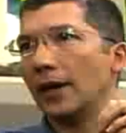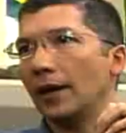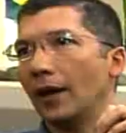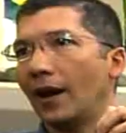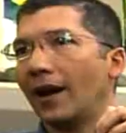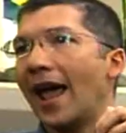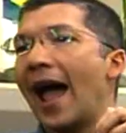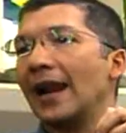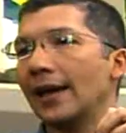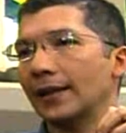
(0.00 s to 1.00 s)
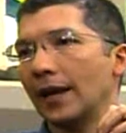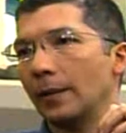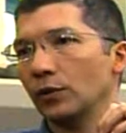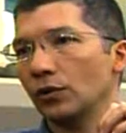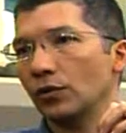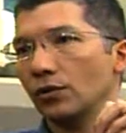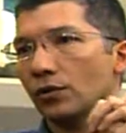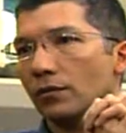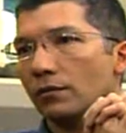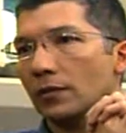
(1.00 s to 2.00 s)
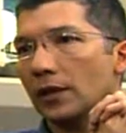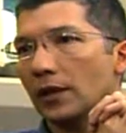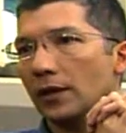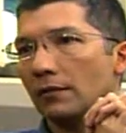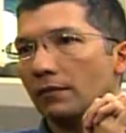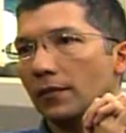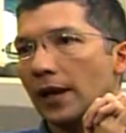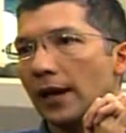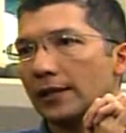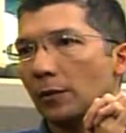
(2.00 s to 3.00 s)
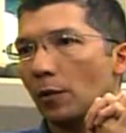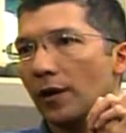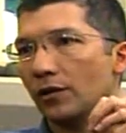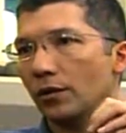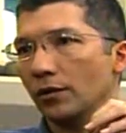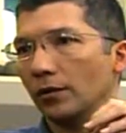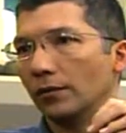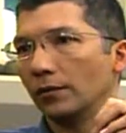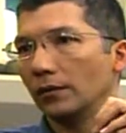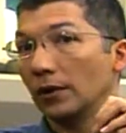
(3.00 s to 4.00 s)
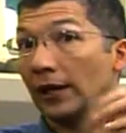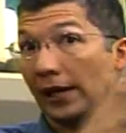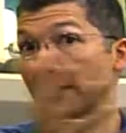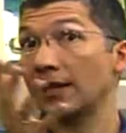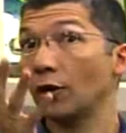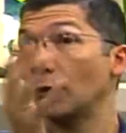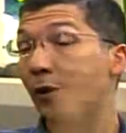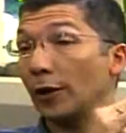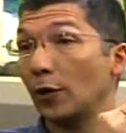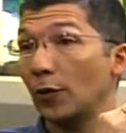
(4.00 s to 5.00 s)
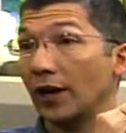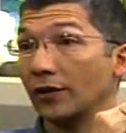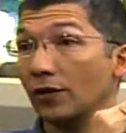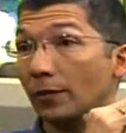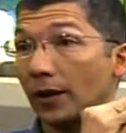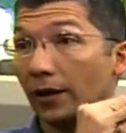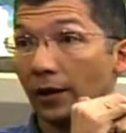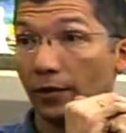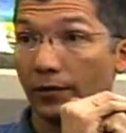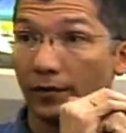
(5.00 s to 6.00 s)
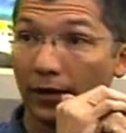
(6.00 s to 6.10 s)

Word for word: eh, real que tenemos eh, en este momento gracias a los medios de comunicación, ¿verdad?